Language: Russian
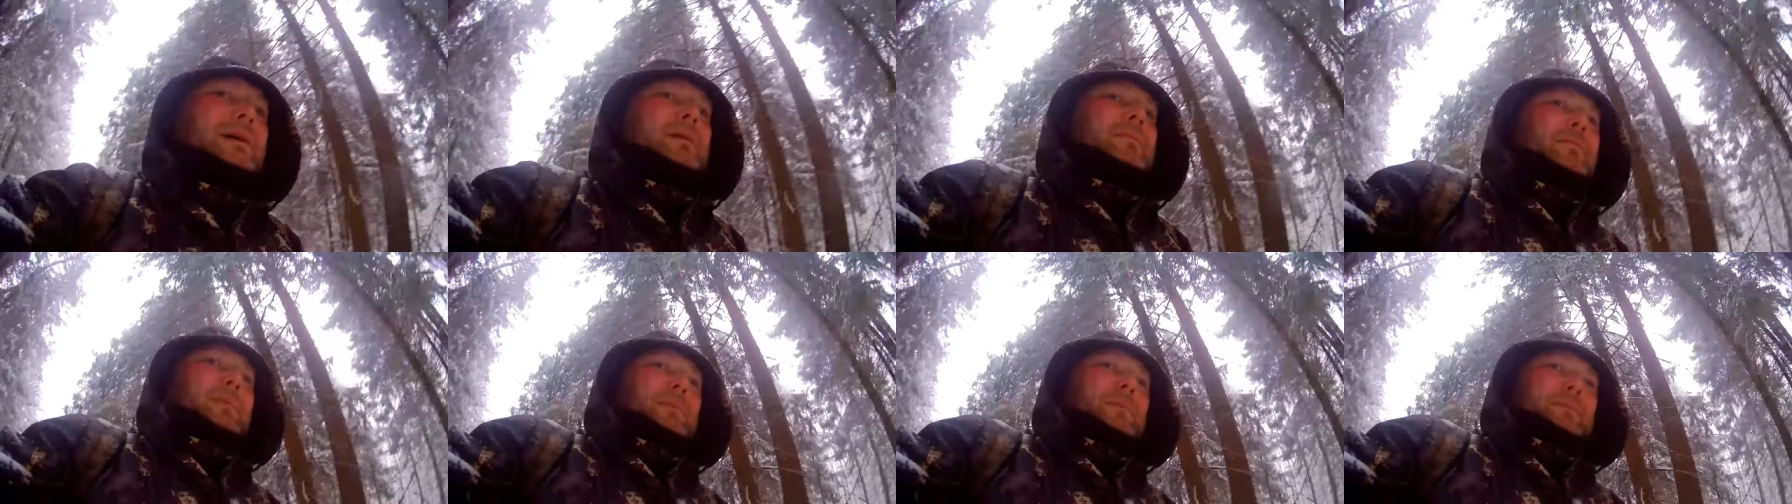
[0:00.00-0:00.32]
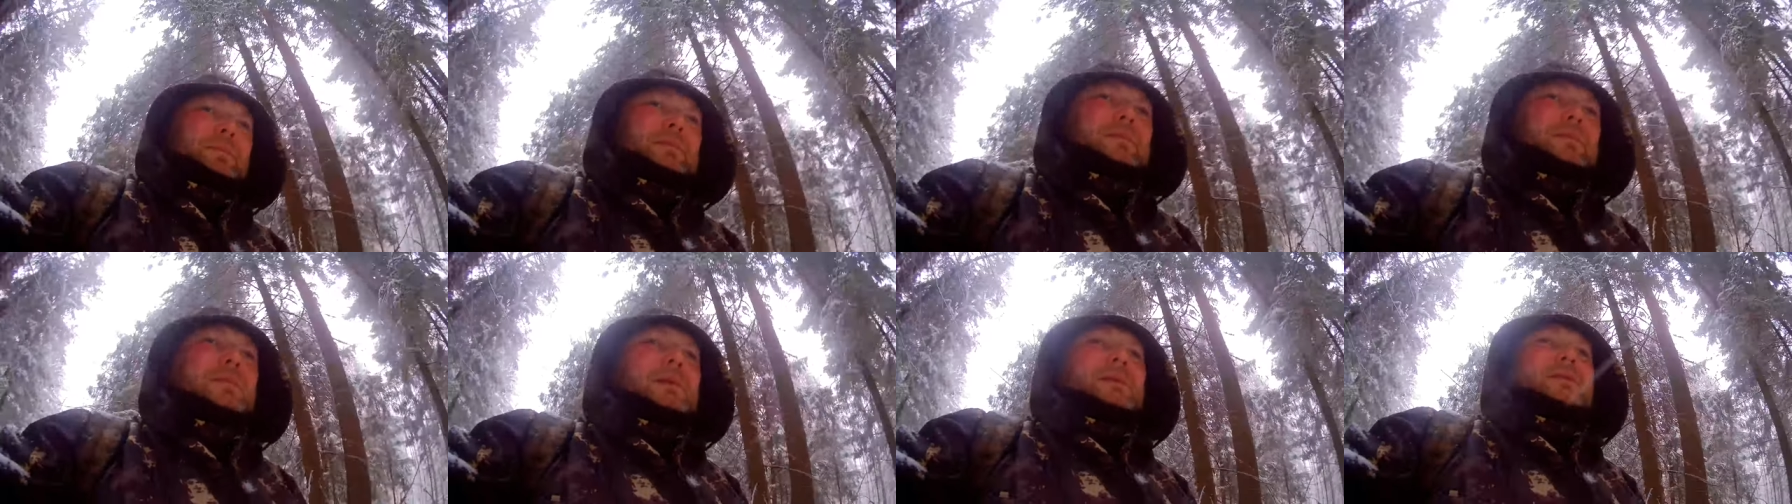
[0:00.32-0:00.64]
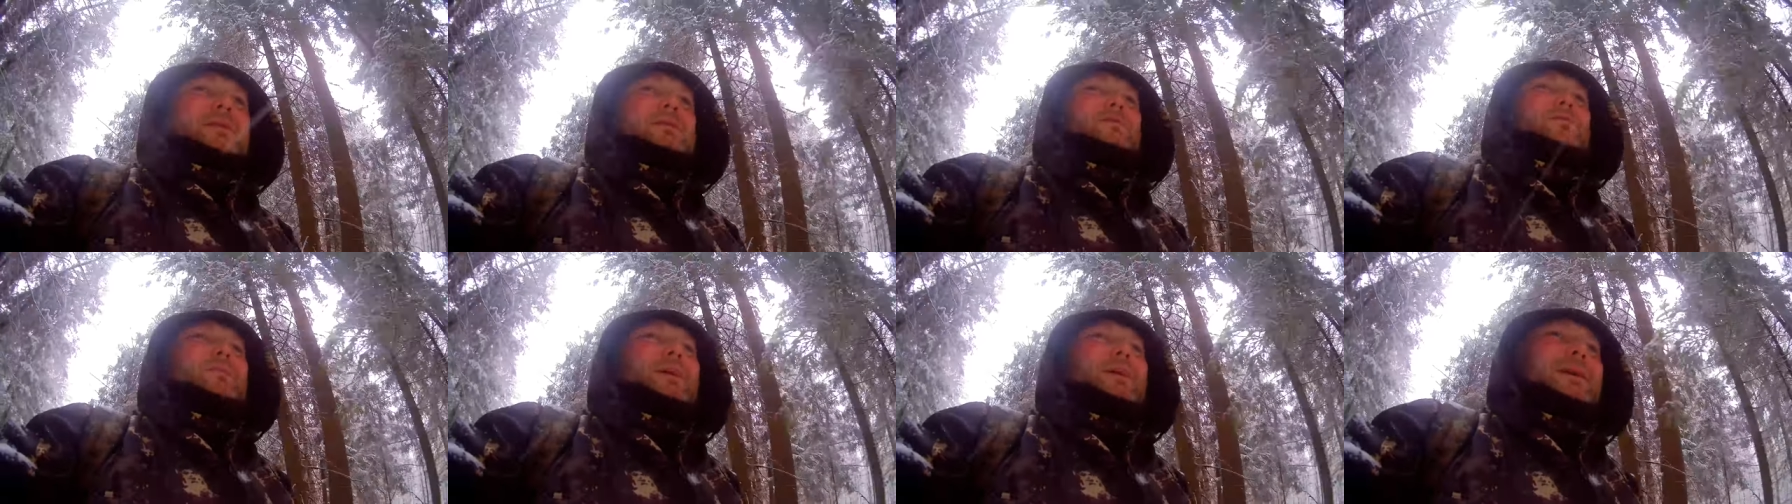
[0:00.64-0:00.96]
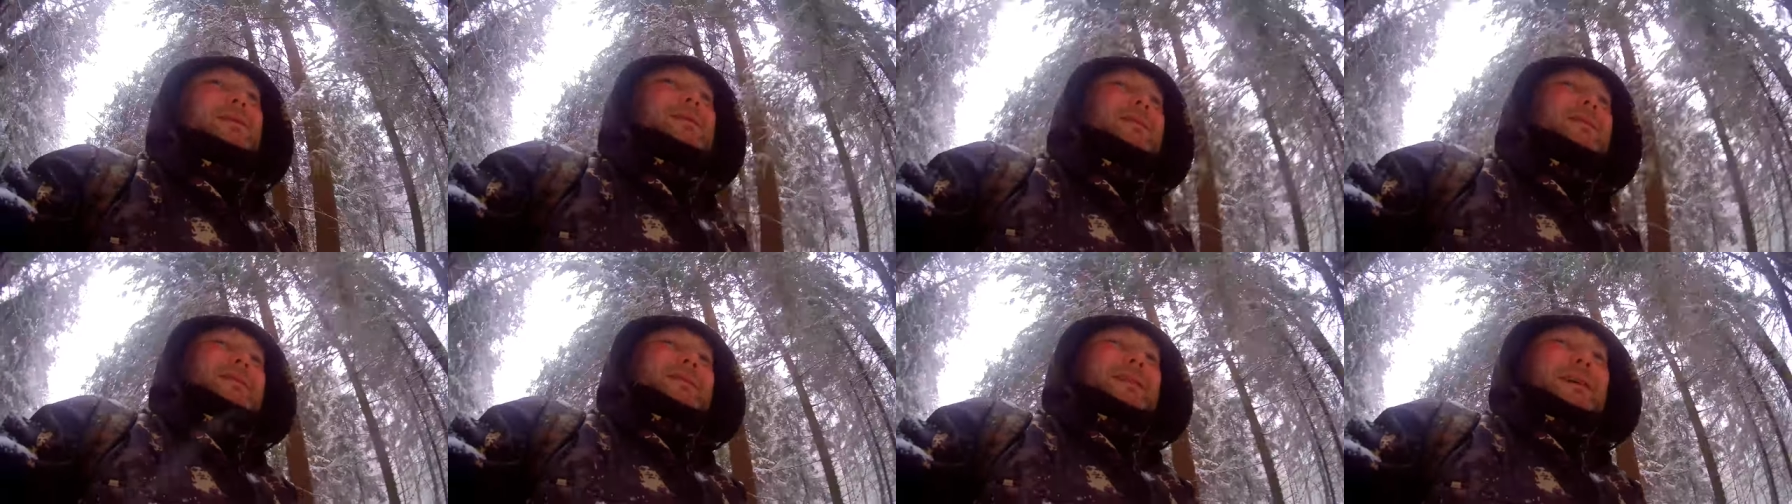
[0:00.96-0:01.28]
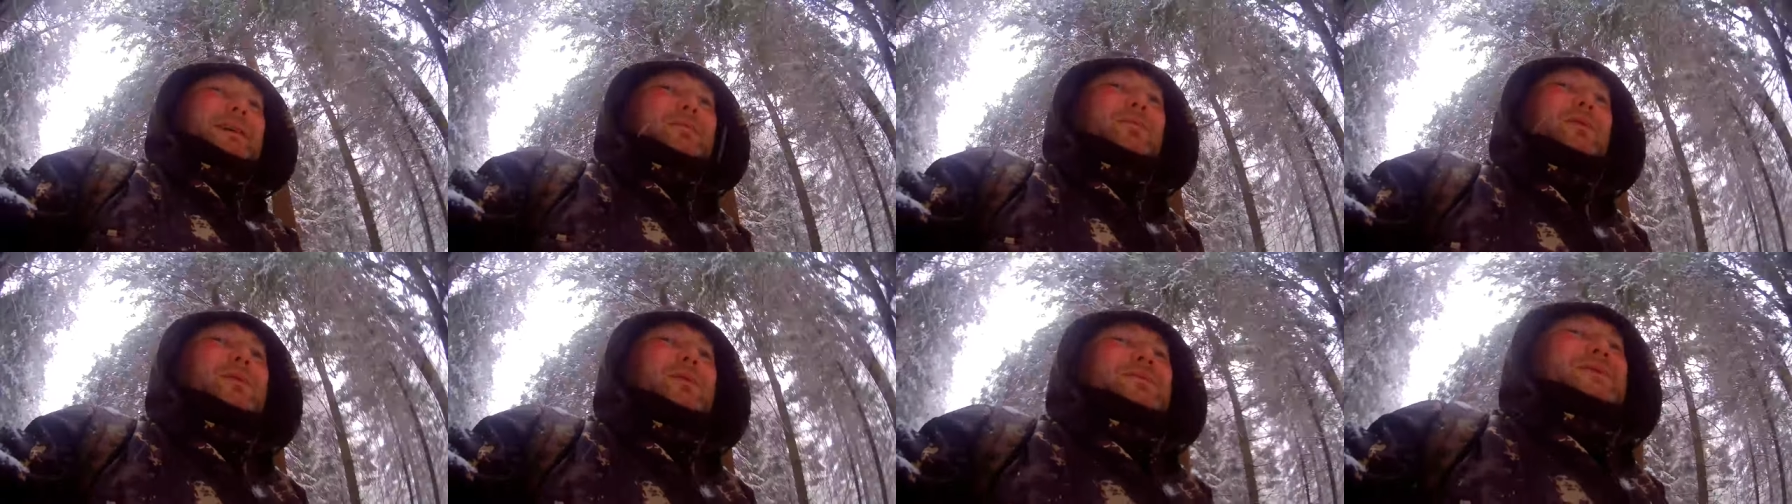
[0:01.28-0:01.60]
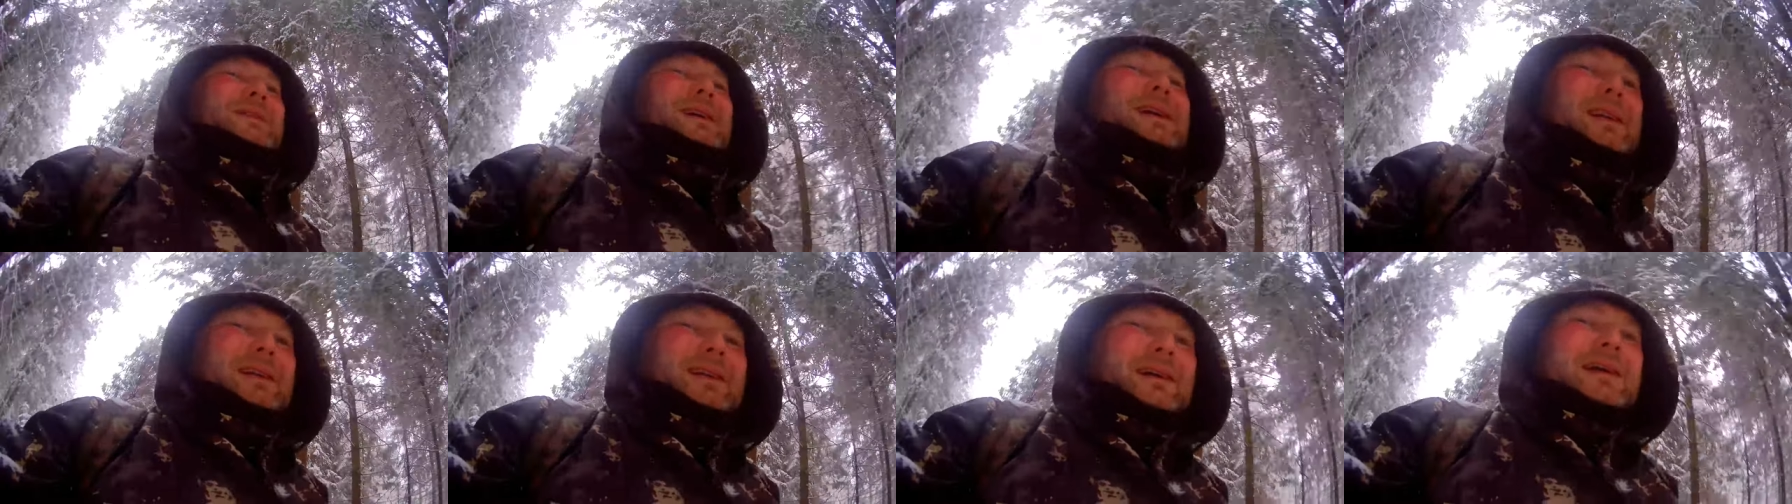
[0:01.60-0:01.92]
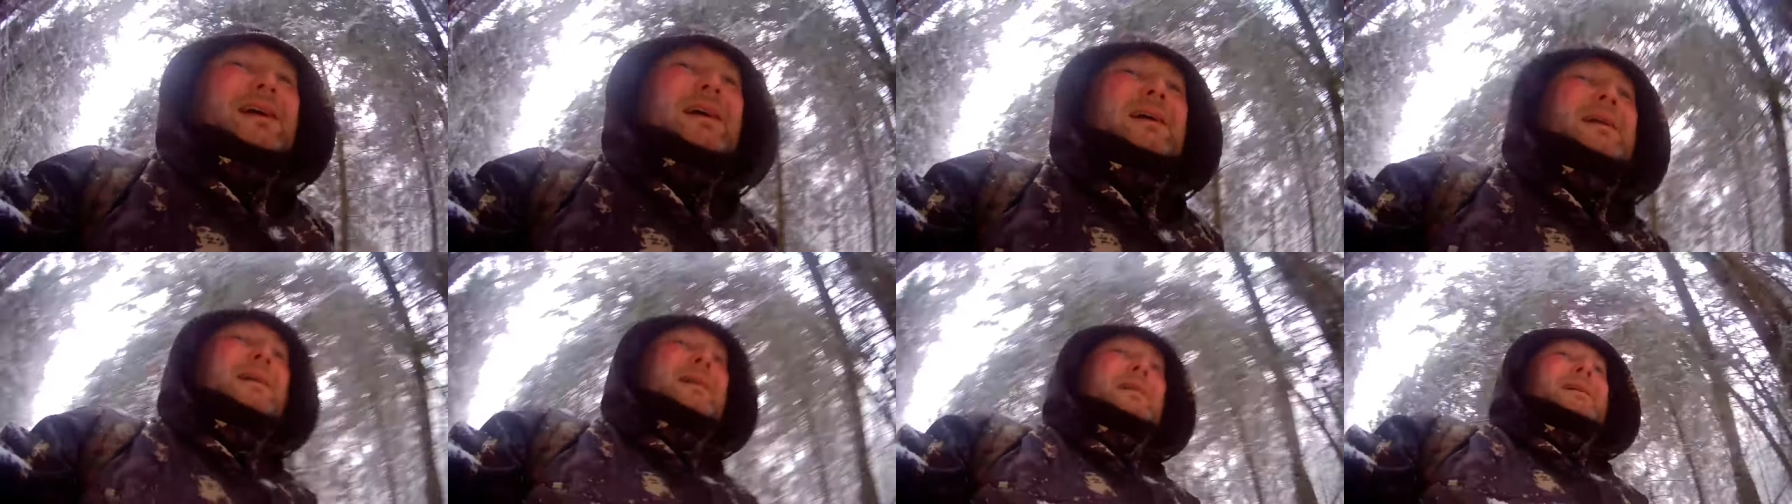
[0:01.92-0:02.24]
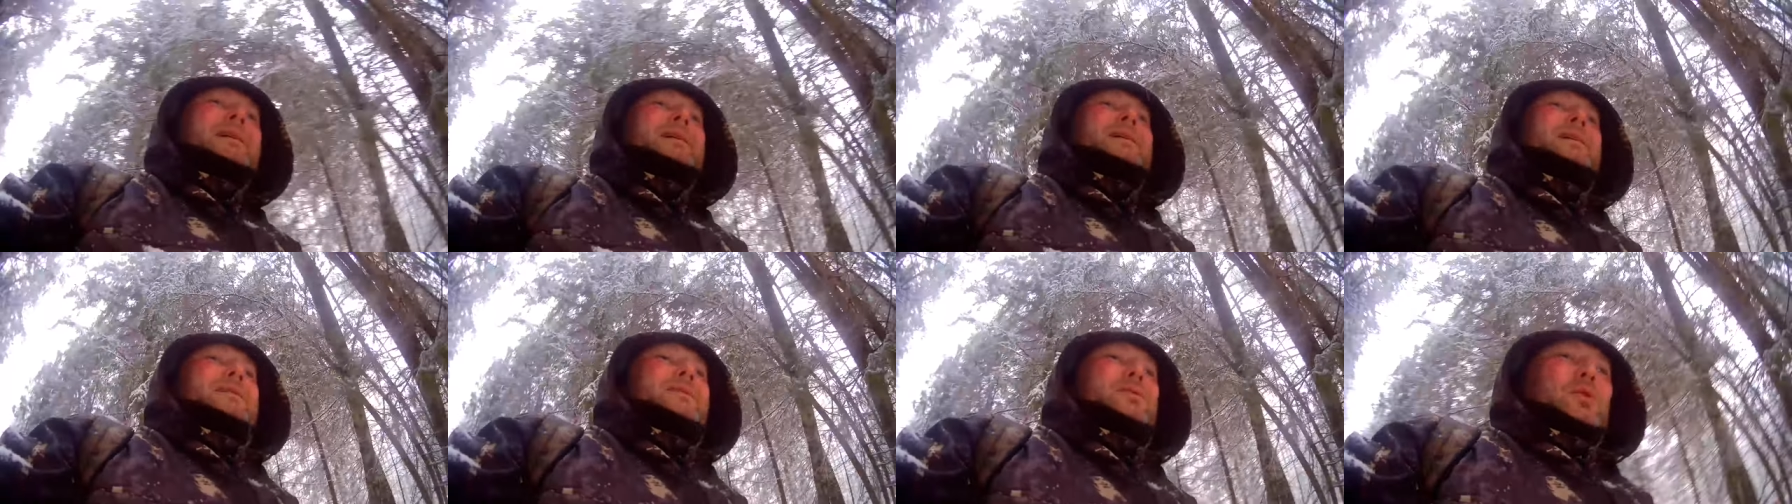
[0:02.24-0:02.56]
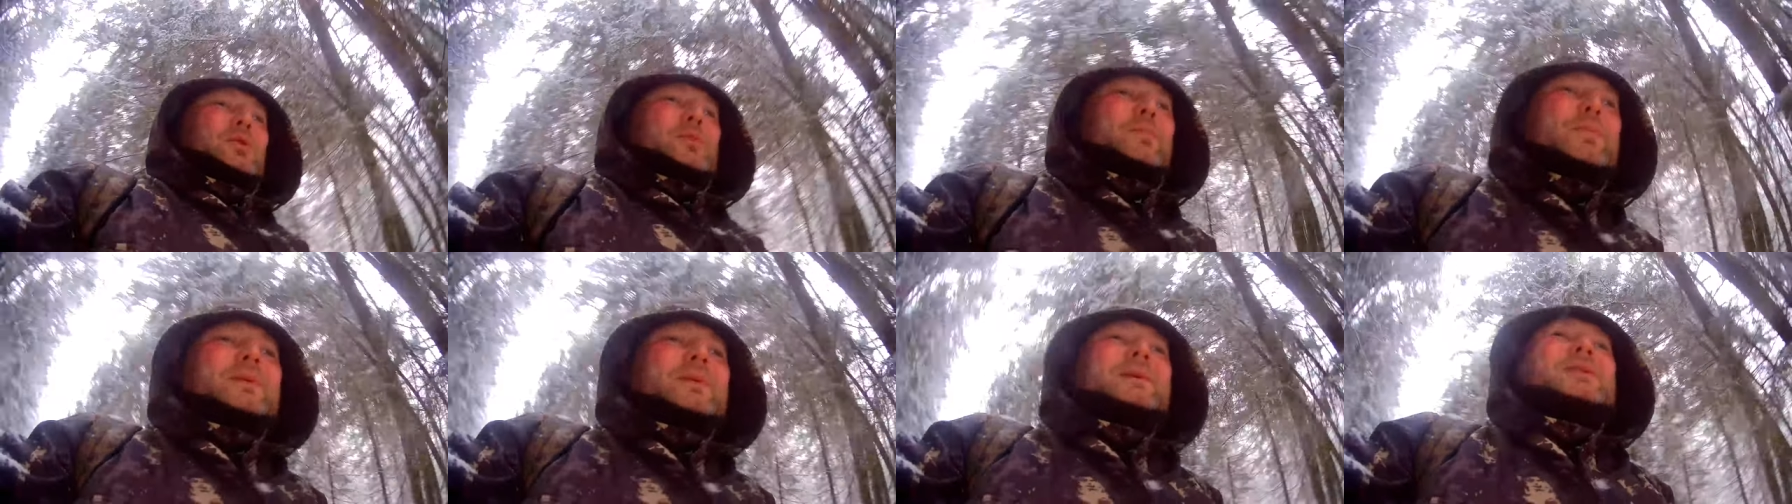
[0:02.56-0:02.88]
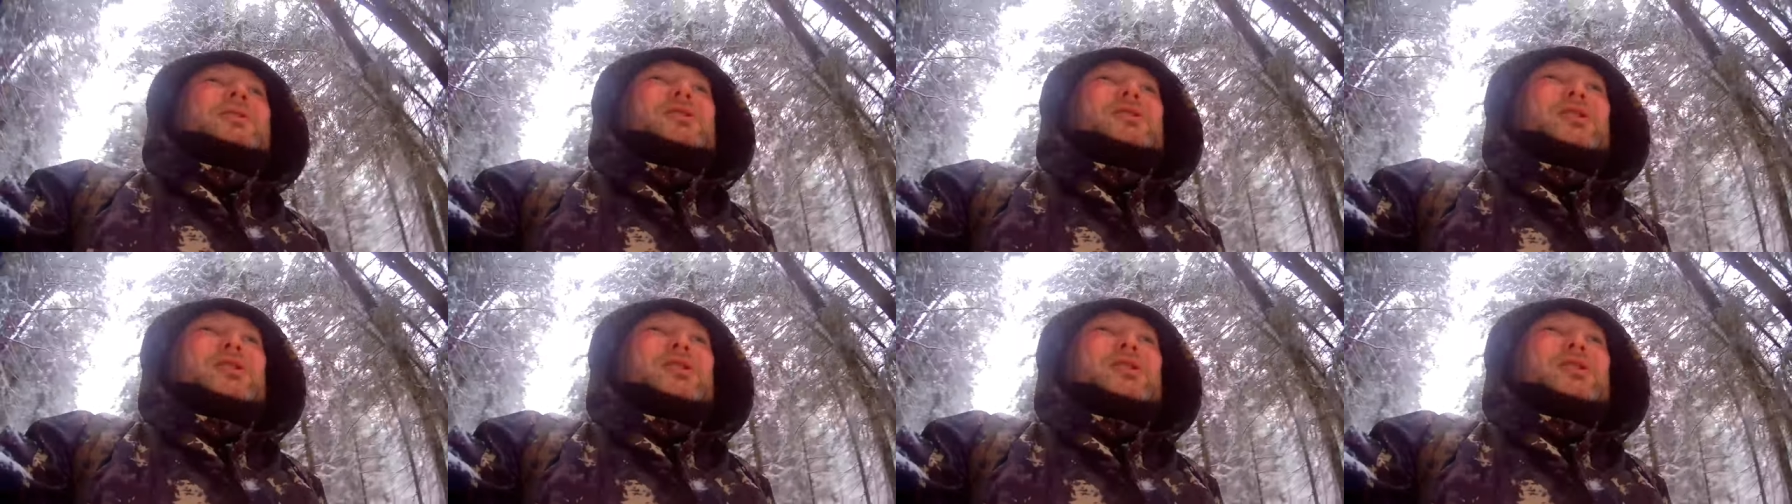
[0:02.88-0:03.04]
Мы, разумеется, с собой взяли теплые